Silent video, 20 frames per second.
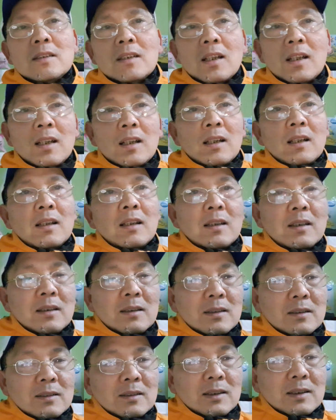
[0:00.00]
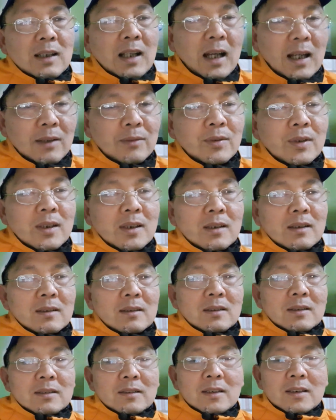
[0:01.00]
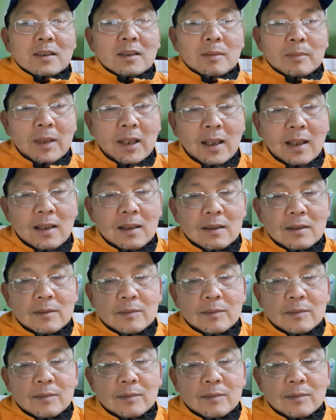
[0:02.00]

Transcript: À, thai phiên với người mẹ